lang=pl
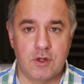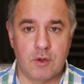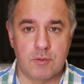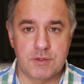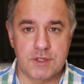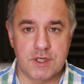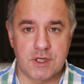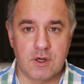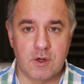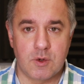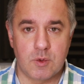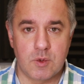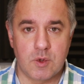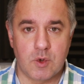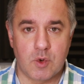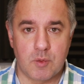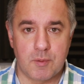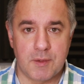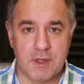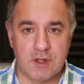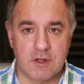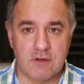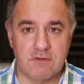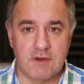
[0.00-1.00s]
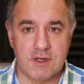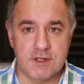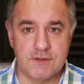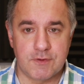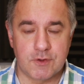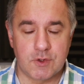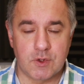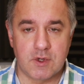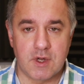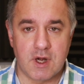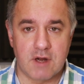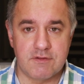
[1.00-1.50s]
i dobrze go udokumentować
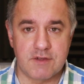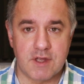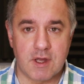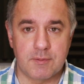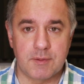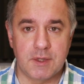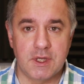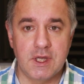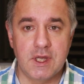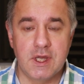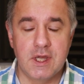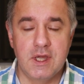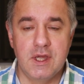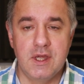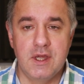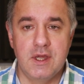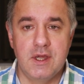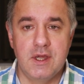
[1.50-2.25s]
fotografiami.